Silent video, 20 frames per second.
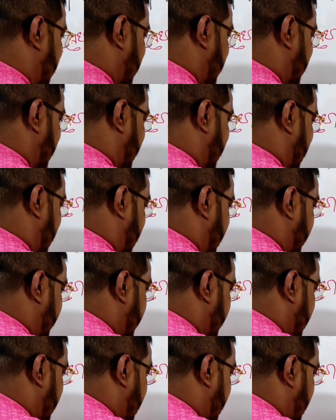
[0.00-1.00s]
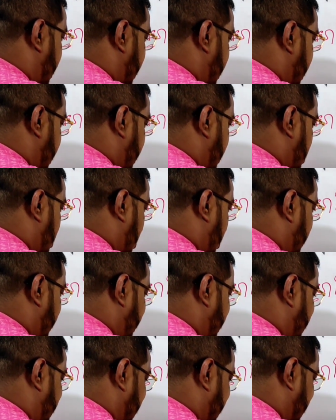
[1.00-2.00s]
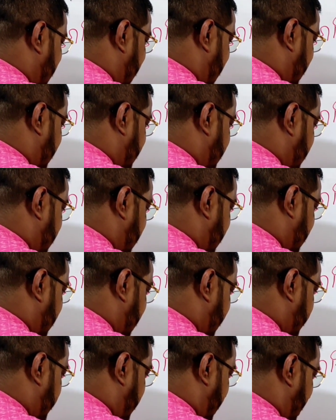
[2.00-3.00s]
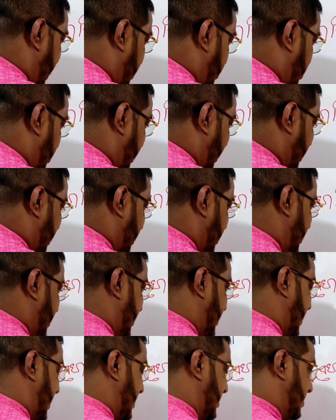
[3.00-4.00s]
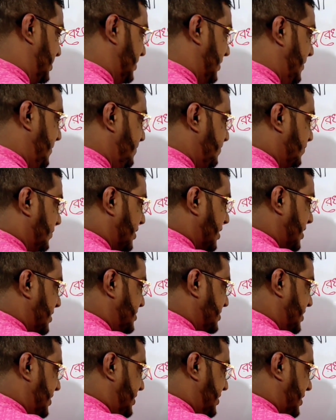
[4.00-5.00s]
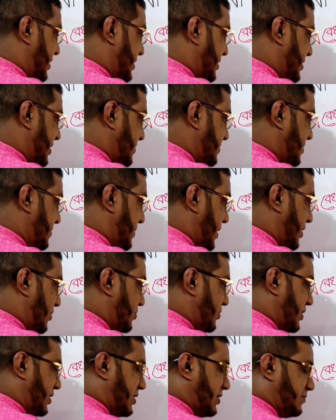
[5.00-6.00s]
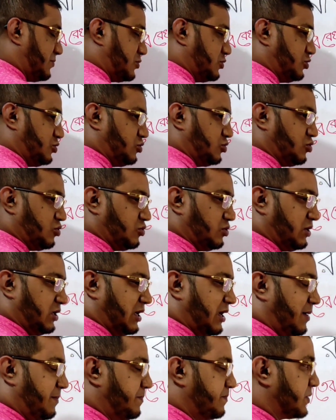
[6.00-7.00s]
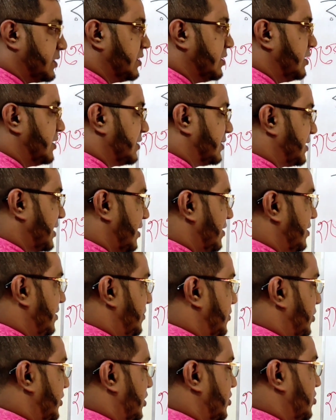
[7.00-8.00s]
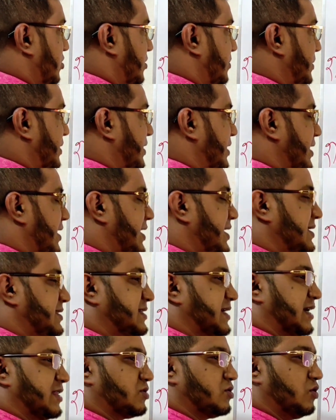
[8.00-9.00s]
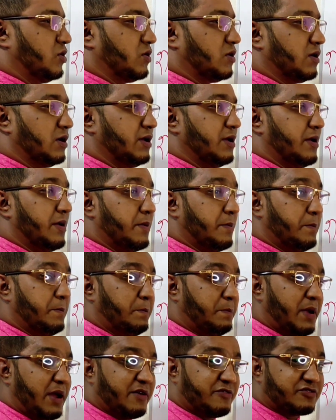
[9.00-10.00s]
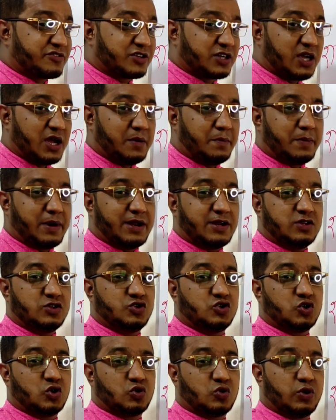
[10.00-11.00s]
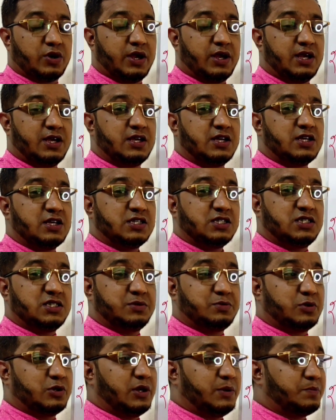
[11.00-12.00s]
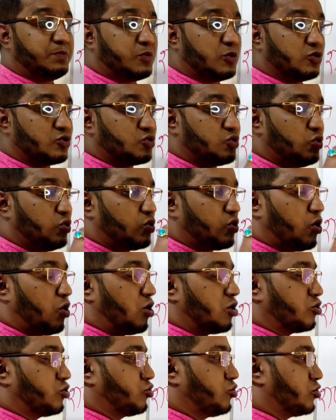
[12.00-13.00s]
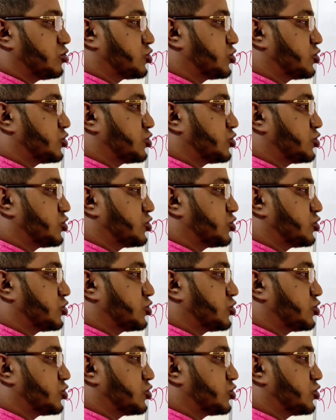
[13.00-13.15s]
জাতিকার রবি থেকে একটি রেখা ভাগ্য রেখার দিকে আসে এই যে রেখাটি আমি ভাগ্য রেখা পর্যন্ত দিলাম তাহলে মনে করবেন এই জাতক ব্যবসা বাণিজ্য করে জীবনে প্রচুর অর্থ